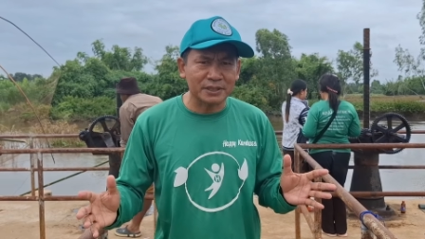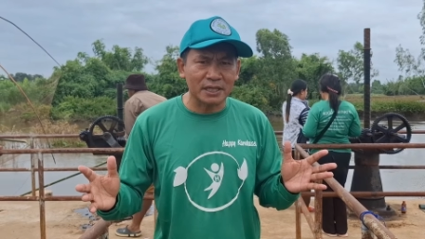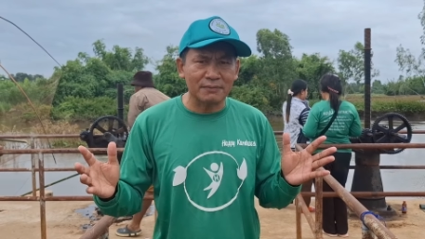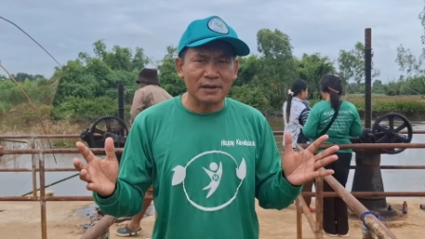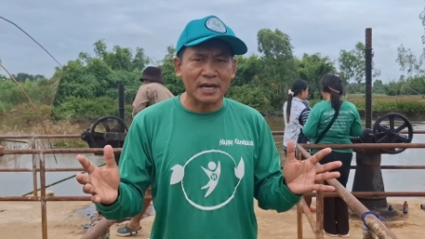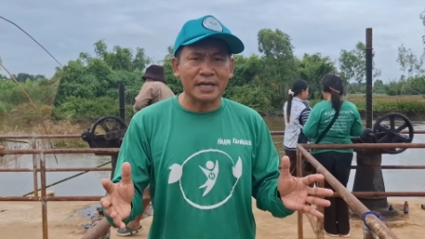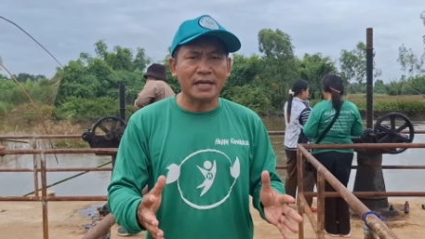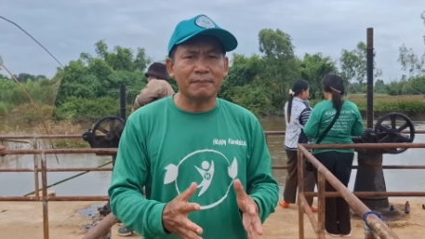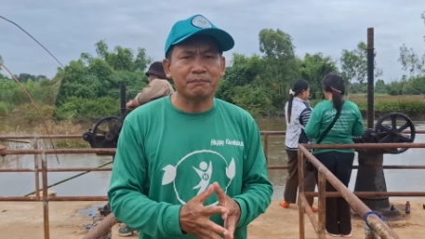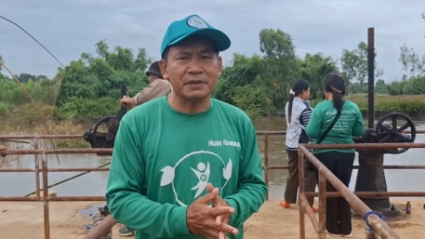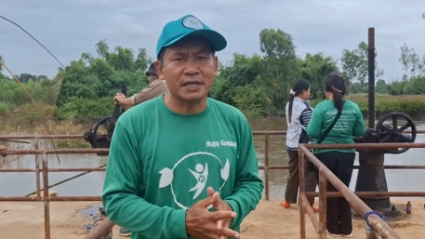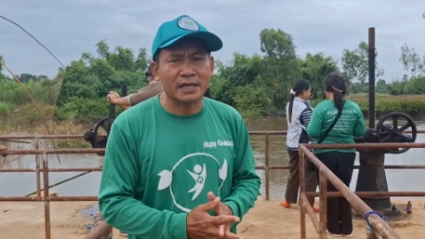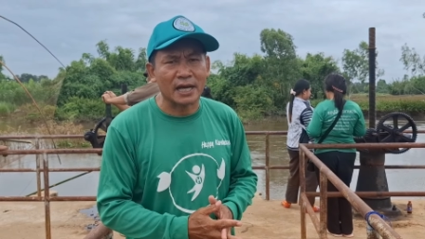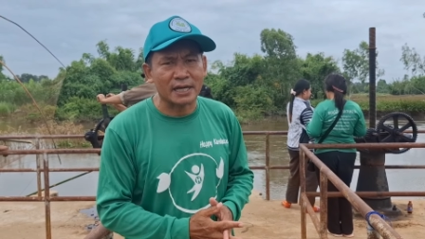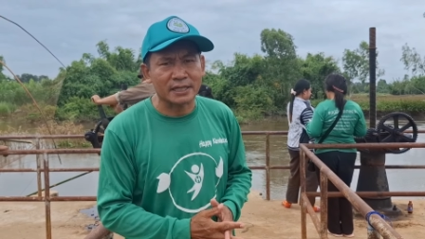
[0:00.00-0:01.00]
ทีมงานแฮป
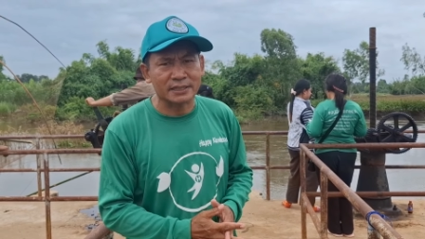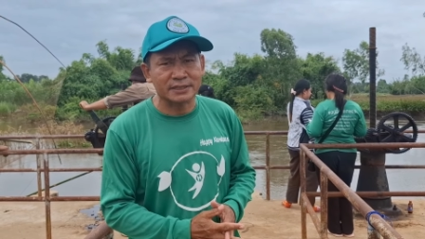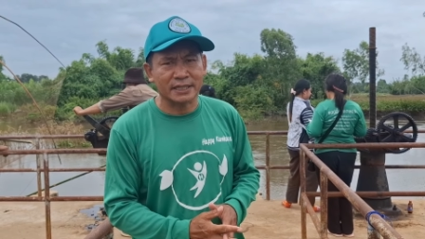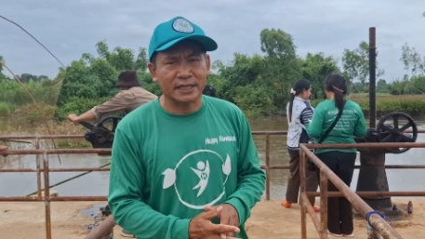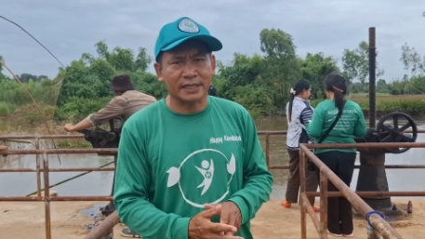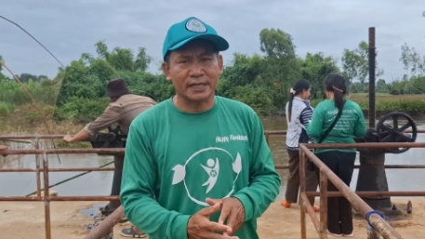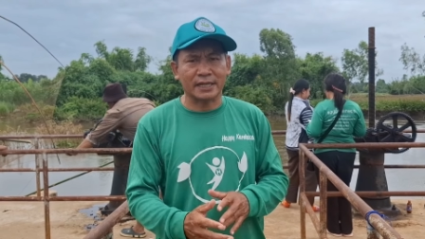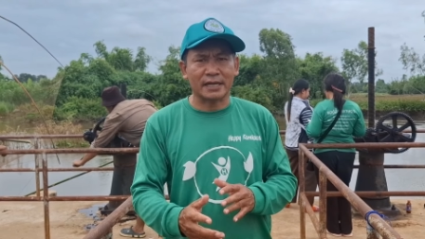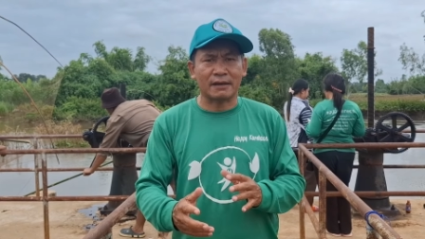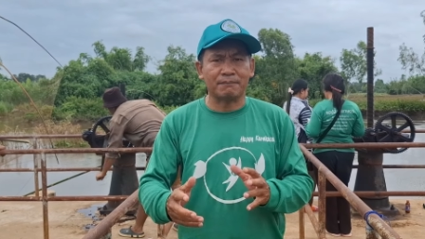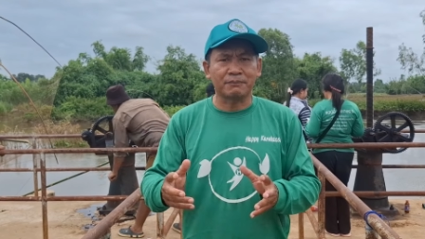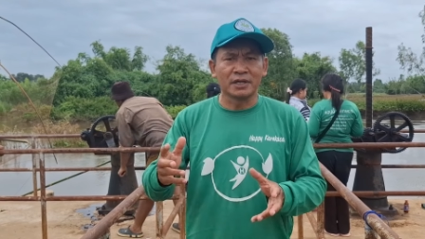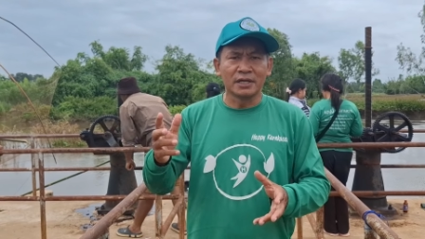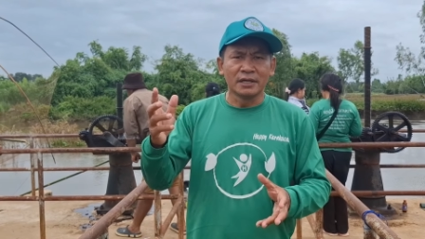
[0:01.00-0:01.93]
ปี้การเกษตรนะครับ